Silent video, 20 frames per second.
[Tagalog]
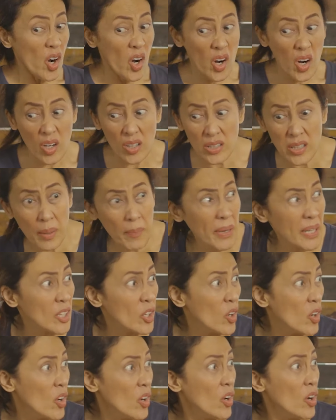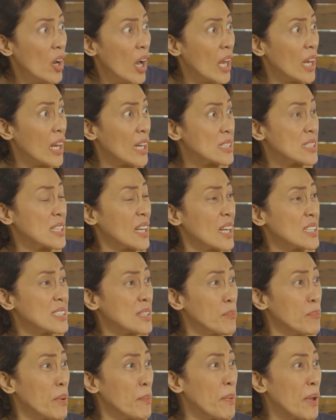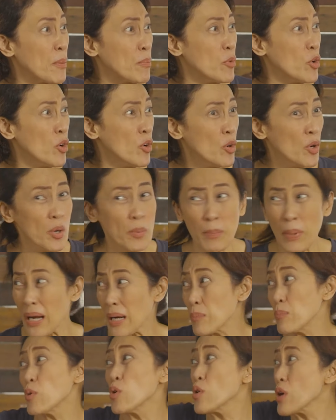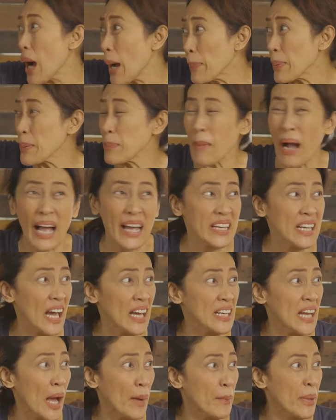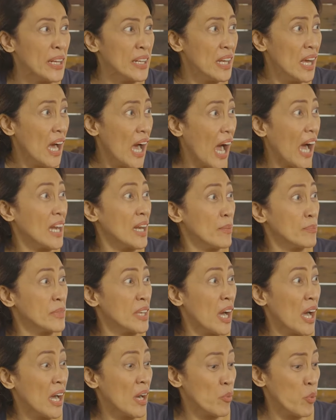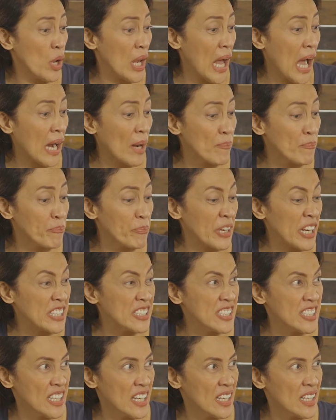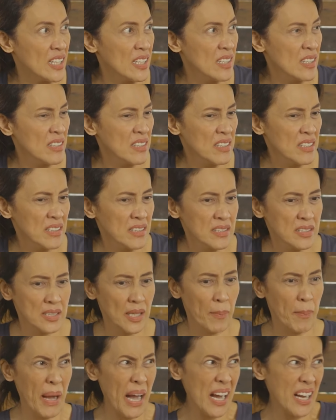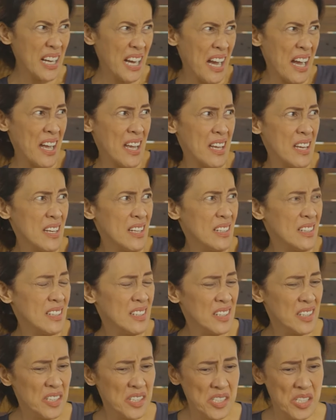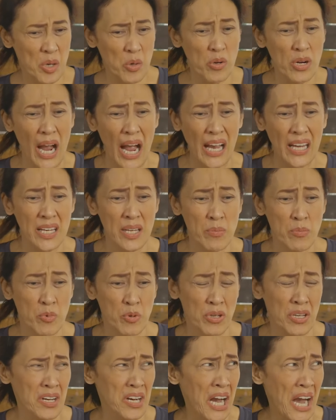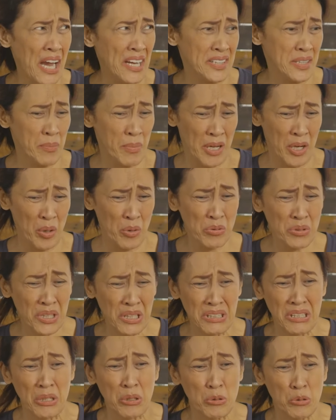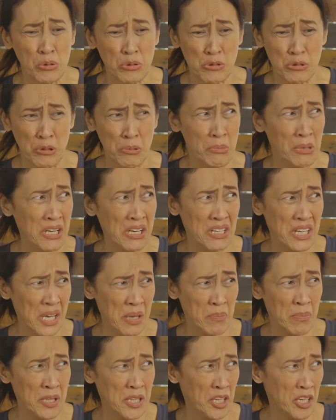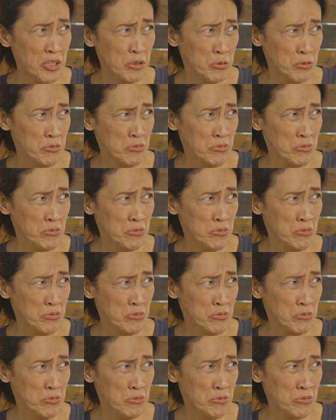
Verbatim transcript: Oo naman, no? Lakas-lakas ng bibig mo. Parang buong kapitbahay nga namin. Alam na wala kang prince, eh. Sa bagay, sa ugali mong yan, kahit naman ako, hindi kita gugusto yung maging kaibigan.